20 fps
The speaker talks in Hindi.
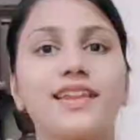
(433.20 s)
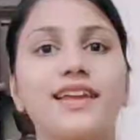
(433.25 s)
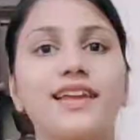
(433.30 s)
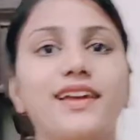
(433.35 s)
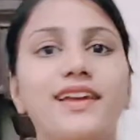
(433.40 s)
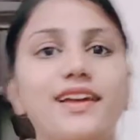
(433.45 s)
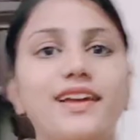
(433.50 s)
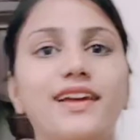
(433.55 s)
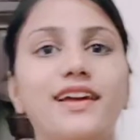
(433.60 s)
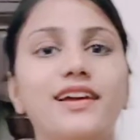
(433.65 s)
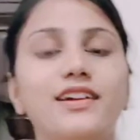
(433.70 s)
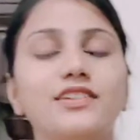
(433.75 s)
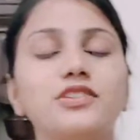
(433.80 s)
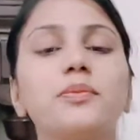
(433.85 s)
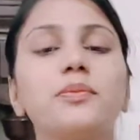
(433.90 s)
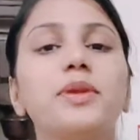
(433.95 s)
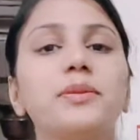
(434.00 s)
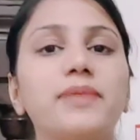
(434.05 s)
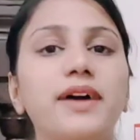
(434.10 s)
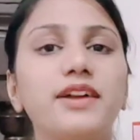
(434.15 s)
अच्छी वीडियोज़ तो
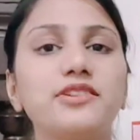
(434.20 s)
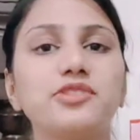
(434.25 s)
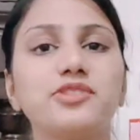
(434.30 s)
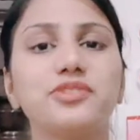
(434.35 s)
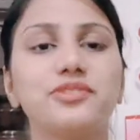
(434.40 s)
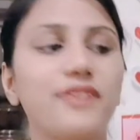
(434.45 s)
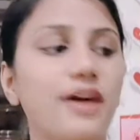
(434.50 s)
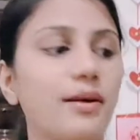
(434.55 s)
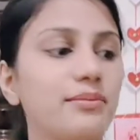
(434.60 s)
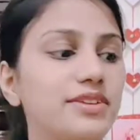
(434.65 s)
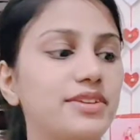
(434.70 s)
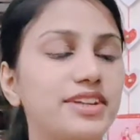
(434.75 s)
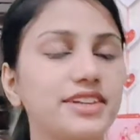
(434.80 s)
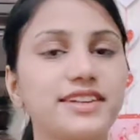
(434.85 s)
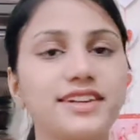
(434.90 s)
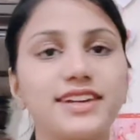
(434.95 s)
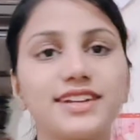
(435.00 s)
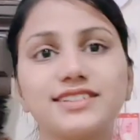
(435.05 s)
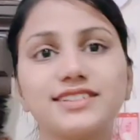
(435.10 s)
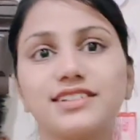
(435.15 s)
अपलोड करती रहूँगी
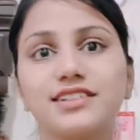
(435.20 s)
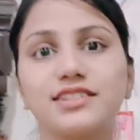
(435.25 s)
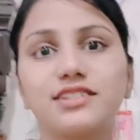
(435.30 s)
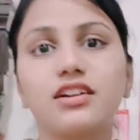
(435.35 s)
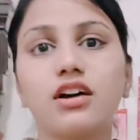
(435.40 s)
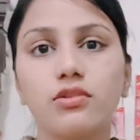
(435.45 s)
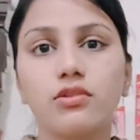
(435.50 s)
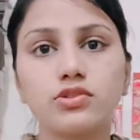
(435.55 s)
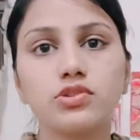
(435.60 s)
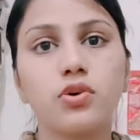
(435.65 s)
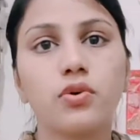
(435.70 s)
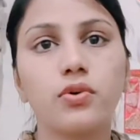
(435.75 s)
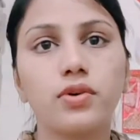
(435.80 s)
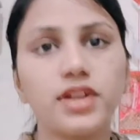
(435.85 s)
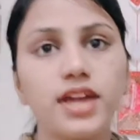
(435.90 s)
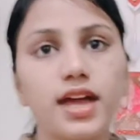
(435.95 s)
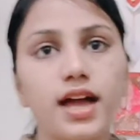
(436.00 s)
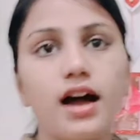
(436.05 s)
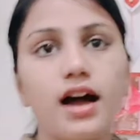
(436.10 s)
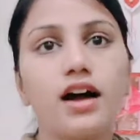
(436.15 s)
इंशाल्लाह कुछ हो
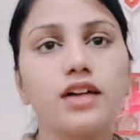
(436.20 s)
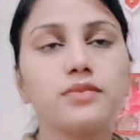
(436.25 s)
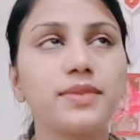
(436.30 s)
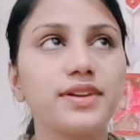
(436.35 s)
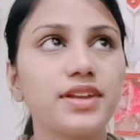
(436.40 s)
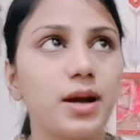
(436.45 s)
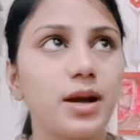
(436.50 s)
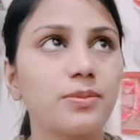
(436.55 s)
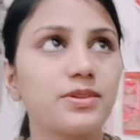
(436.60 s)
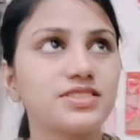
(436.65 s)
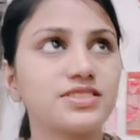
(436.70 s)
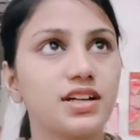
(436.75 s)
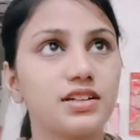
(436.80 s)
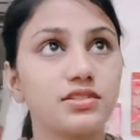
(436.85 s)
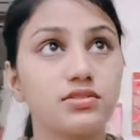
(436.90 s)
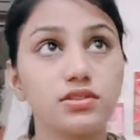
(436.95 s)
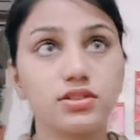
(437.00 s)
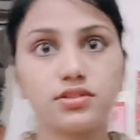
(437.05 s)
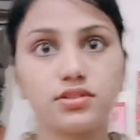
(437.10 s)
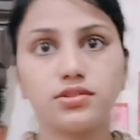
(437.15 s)
गया आज मैंने आपके
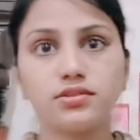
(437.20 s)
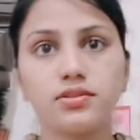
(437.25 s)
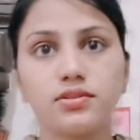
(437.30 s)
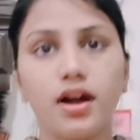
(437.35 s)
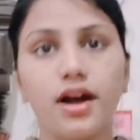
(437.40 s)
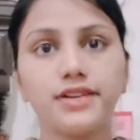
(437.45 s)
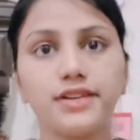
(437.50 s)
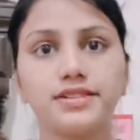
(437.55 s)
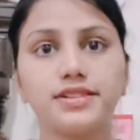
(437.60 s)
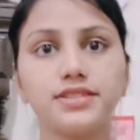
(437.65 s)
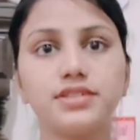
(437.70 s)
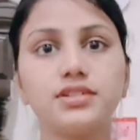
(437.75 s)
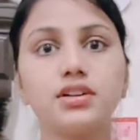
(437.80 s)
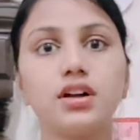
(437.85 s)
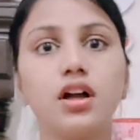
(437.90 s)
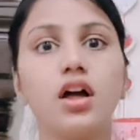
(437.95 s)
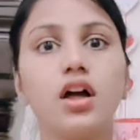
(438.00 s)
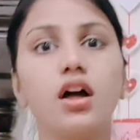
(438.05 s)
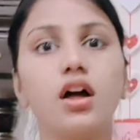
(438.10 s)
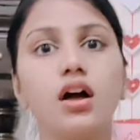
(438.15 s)
साथ आई uh, थिंक
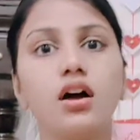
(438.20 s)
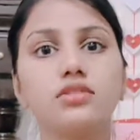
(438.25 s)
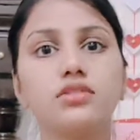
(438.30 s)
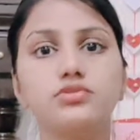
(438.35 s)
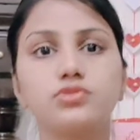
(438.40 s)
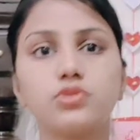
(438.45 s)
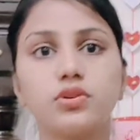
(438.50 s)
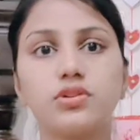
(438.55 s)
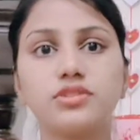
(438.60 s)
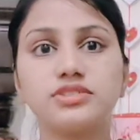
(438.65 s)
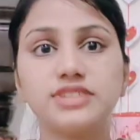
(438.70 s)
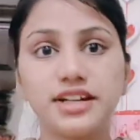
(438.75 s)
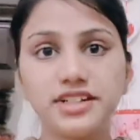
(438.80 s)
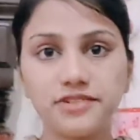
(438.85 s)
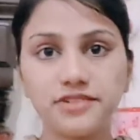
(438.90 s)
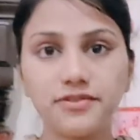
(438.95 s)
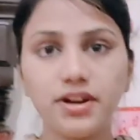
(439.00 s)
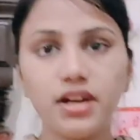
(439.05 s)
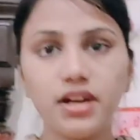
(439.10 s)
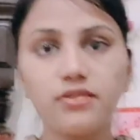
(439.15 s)
जो
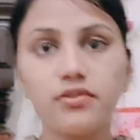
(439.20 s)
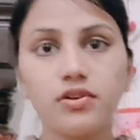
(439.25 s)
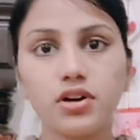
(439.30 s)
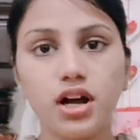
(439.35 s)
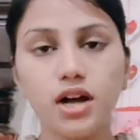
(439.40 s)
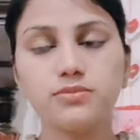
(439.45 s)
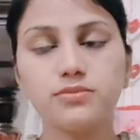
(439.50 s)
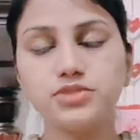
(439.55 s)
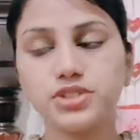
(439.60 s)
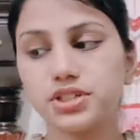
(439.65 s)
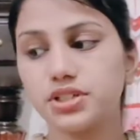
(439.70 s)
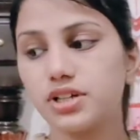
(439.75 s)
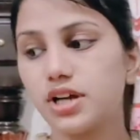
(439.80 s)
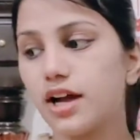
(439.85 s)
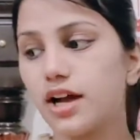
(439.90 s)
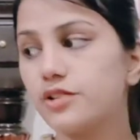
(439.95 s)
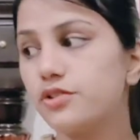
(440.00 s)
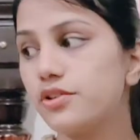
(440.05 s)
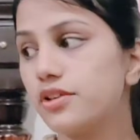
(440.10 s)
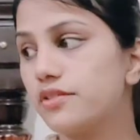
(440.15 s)
सेटिंग वगैरह वो काम शेयर कर
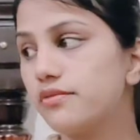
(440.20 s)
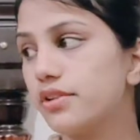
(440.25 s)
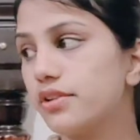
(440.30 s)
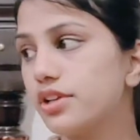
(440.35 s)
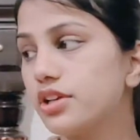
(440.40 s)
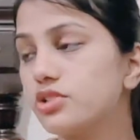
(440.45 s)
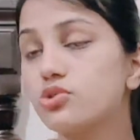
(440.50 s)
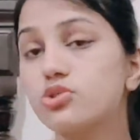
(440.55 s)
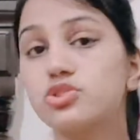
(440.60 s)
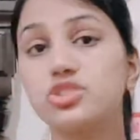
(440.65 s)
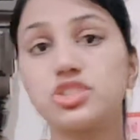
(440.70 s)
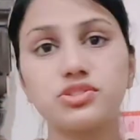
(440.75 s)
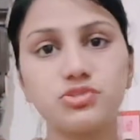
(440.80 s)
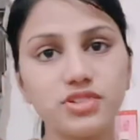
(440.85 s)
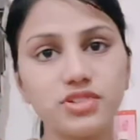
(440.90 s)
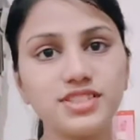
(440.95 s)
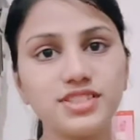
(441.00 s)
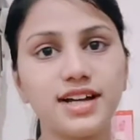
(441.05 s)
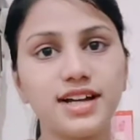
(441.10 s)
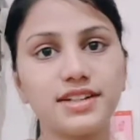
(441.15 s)
रही इवन की जो चीज़ों
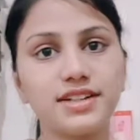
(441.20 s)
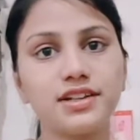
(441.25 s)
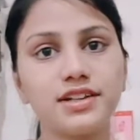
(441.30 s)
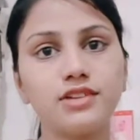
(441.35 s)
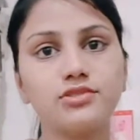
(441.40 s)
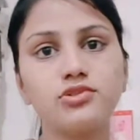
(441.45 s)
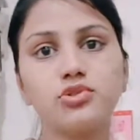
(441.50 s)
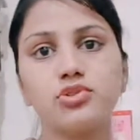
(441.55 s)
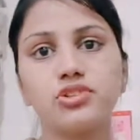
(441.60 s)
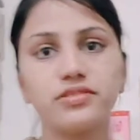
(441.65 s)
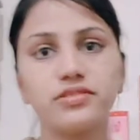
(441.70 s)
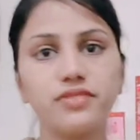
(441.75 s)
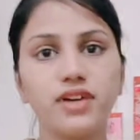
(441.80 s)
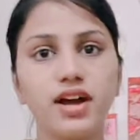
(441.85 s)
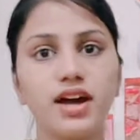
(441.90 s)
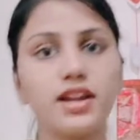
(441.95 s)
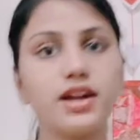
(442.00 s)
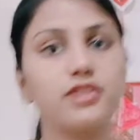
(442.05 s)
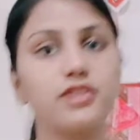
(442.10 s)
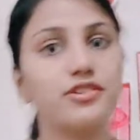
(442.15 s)
की सेटिंग है ज्वेलरी
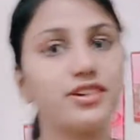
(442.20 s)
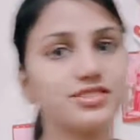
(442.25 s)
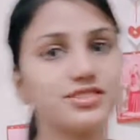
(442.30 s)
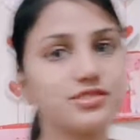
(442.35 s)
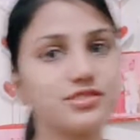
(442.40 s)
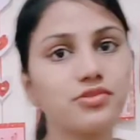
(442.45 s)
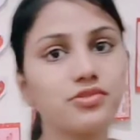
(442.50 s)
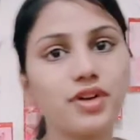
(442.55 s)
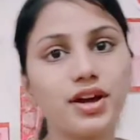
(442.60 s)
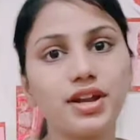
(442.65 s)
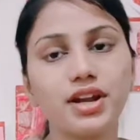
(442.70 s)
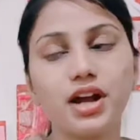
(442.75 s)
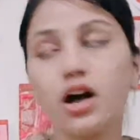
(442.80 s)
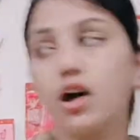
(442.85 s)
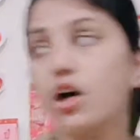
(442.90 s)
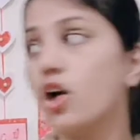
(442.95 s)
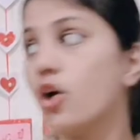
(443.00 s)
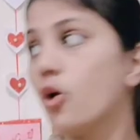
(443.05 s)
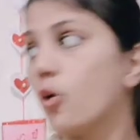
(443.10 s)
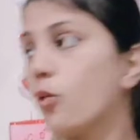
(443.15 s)
वगैरह ड्रेसेस वगैरह
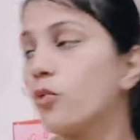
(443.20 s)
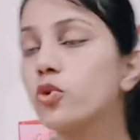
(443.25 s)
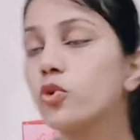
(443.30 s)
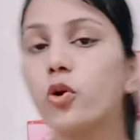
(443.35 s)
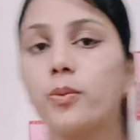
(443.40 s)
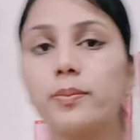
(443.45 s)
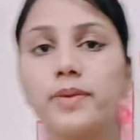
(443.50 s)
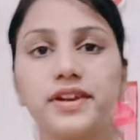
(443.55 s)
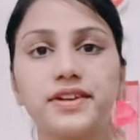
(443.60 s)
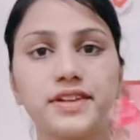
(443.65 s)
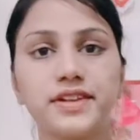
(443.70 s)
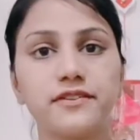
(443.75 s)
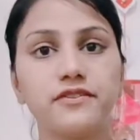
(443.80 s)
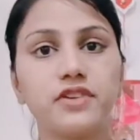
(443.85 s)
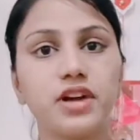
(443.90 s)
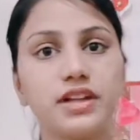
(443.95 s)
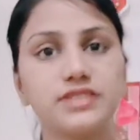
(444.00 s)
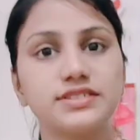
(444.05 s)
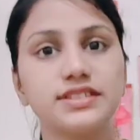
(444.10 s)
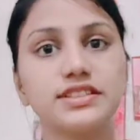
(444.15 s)
उनको मेंटेन
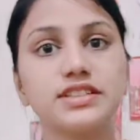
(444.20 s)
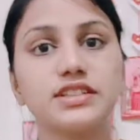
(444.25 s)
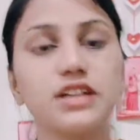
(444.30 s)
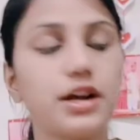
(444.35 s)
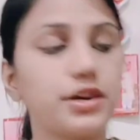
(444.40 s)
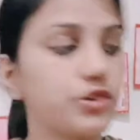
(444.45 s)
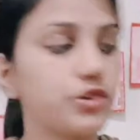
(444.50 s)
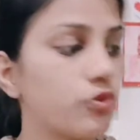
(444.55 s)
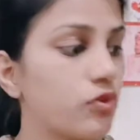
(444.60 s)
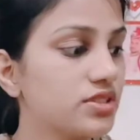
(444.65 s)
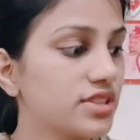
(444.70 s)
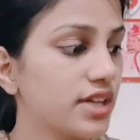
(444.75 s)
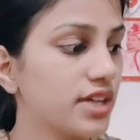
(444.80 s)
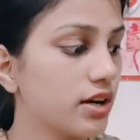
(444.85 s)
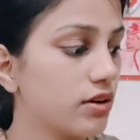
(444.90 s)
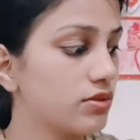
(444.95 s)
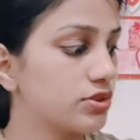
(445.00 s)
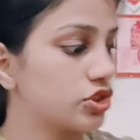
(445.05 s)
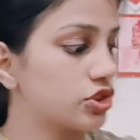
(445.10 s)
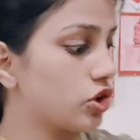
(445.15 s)
वगैरह जैसे कर रही हूँ वो सारा
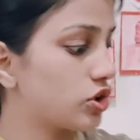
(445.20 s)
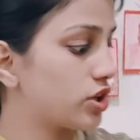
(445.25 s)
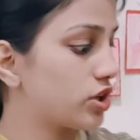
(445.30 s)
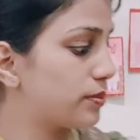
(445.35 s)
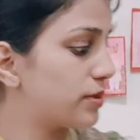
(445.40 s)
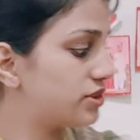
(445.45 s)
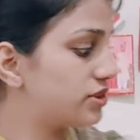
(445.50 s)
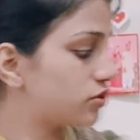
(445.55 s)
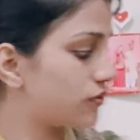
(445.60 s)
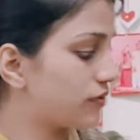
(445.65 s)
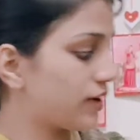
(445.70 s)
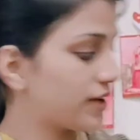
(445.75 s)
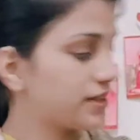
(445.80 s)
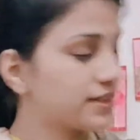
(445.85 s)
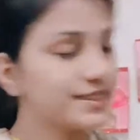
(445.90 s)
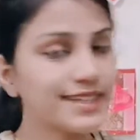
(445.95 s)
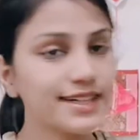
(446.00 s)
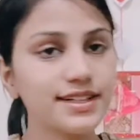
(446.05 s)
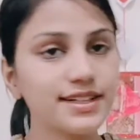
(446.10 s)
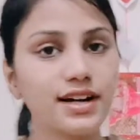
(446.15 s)
कुछ और अभी जो वेंटी
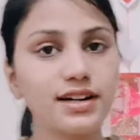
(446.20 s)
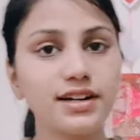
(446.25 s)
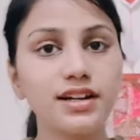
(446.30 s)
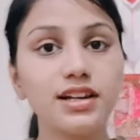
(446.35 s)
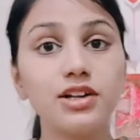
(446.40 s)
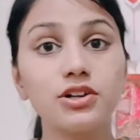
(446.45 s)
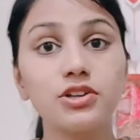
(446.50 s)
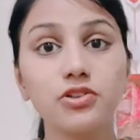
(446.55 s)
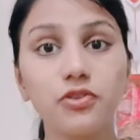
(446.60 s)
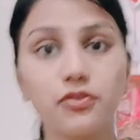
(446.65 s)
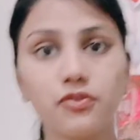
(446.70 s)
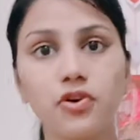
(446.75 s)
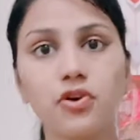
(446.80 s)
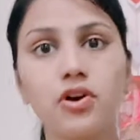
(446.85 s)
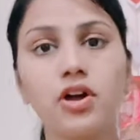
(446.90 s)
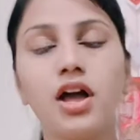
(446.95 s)
सेट करने लगी हूँ वो